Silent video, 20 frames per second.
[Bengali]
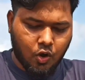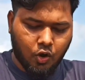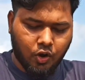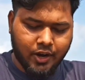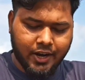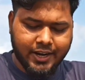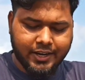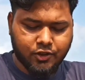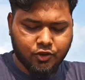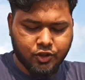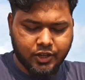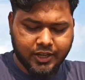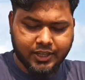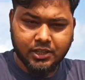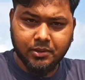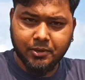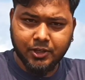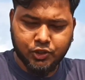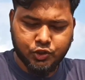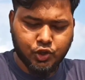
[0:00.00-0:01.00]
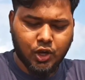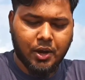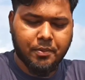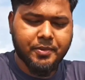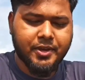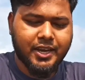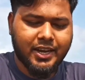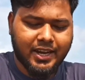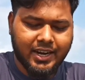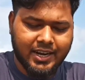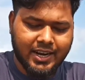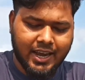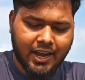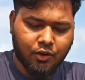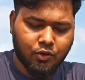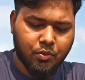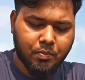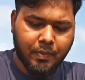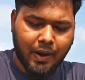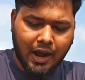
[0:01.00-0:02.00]
অলরাইট তো দেখতে পাচ্ছ আমি এখানে
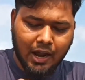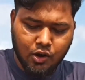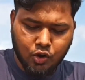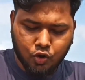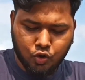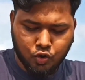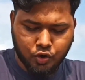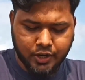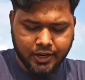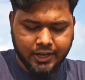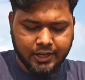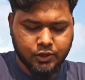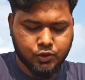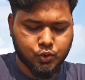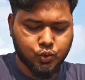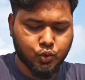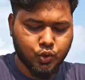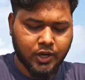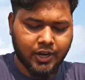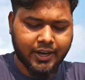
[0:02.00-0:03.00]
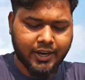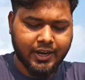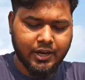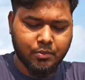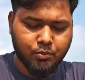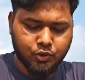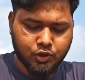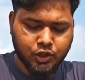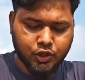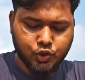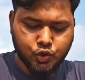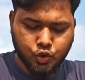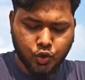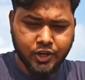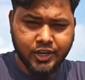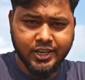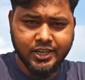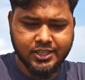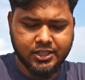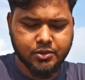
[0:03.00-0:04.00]
এখন ভালো করে এই সুতোটাকে এর মধ্যে
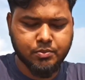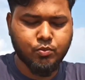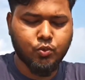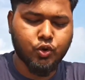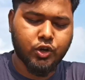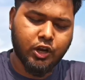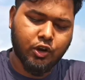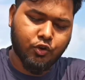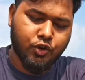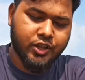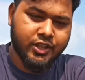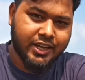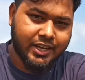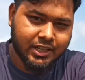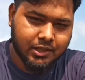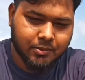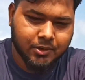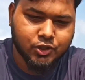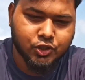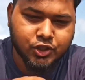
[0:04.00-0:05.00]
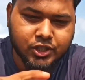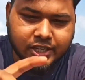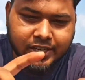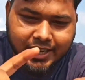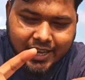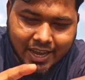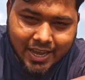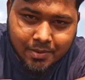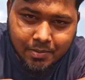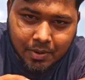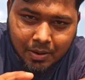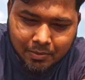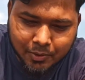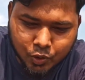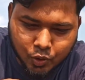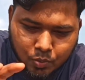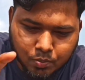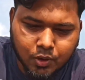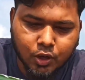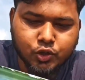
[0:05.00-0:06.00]
জড়িয়ে নিচ্ছি মোটা করে দেখতে পাচ্ছ ঠিক এইভাবে
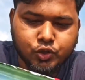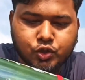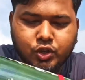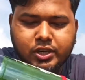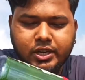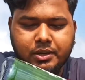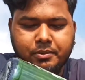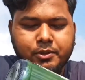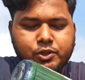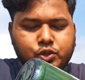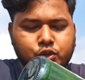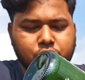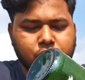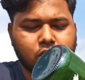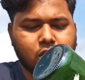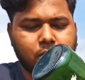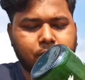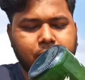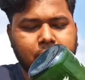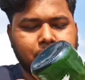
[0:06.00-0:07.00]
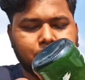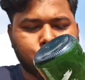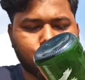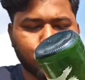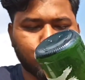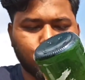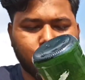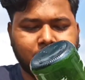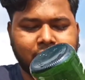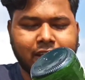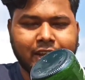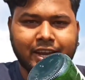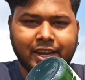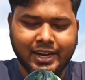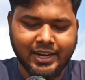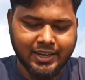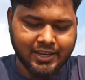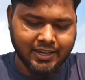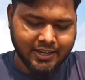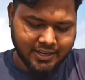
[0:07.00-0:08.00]
তোমরাও জড়িয়ে নেবে জড়িয়ে নেওয়ার পরে এবার সুতোটাকে
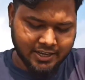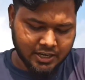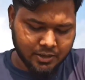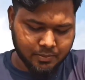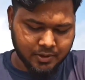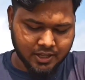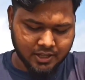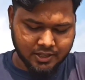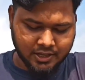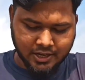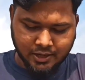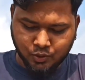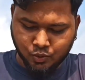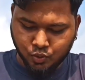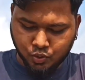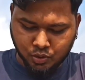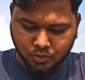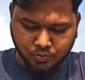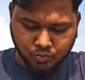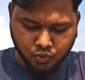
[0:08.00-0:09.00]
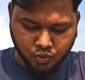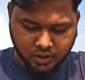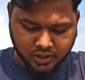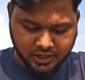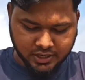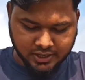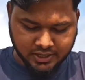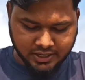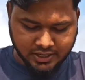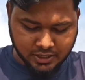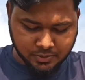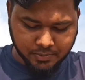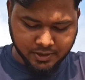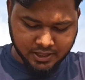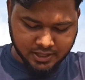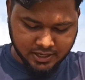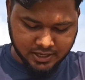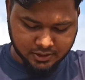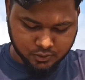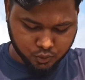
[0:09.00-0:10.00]
এখানে গিট বেঁধে দিয়ে এই দুটো মুখকে গিট
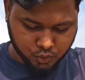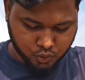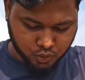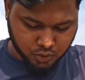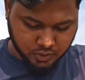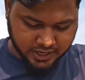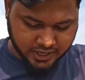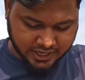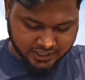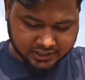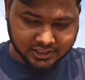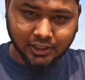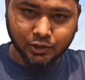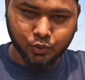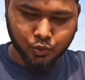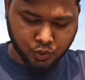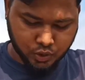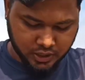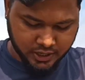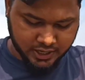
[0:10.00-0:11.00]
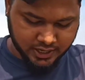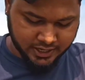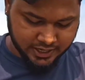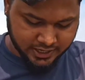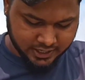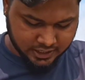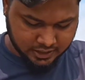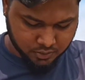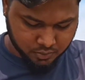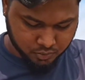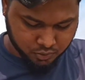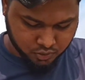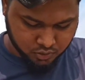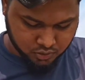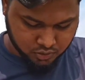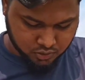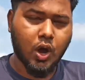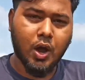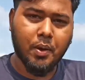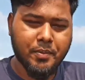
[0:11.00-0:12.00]
বেঁধে সুতোর এক্সট্রা সুতোটাকে কেটে নেবো
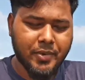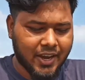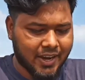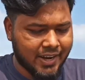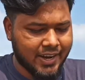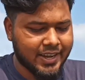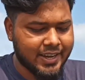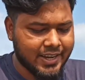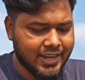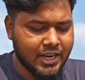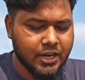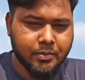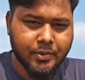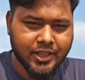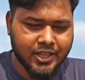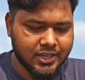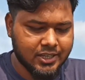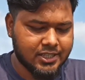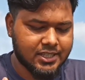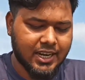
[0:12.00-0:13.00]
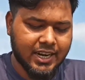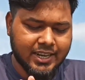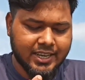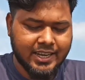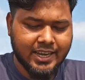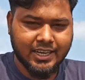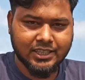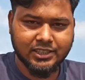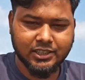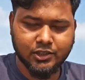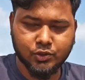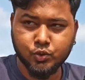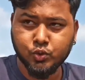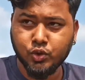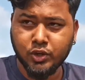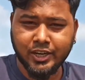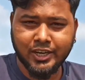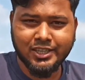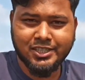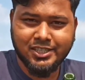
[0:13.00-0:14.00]
আমি এখানে গিট বেঁধে নিচ্ছি আর এই এক্সট্রা
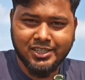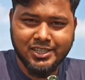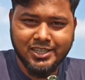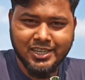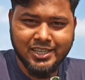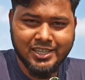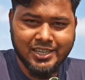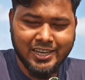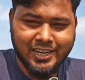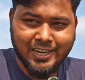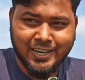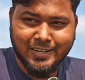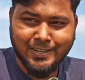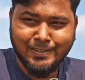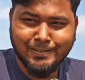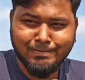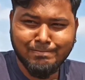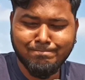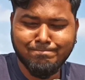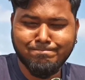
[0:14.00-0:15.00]
সুতোটাকে ছিঁড়ে দিয়ে এখানে